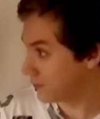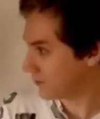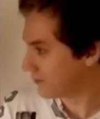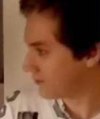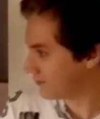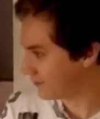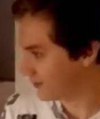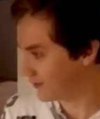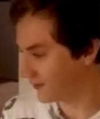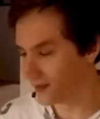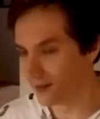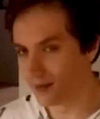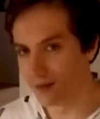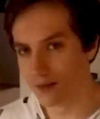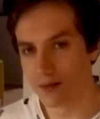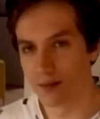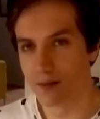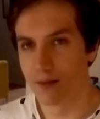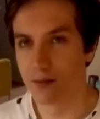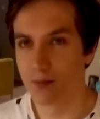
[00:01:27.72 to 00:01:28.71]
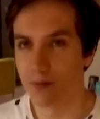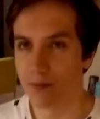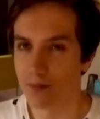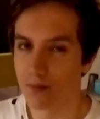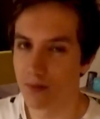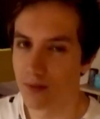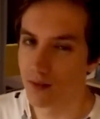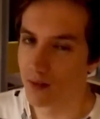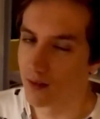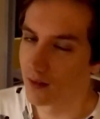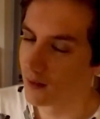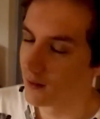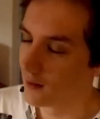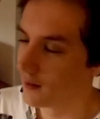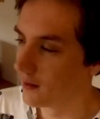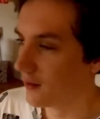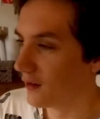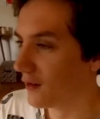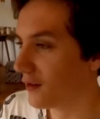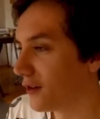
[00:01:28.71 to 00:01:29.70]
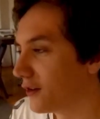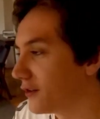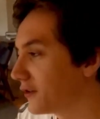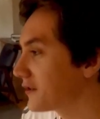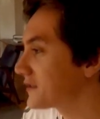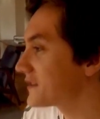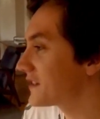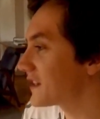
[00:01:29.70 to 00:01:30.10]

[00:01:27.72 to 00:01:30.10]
Rafał, ty niedobry, ty! No, no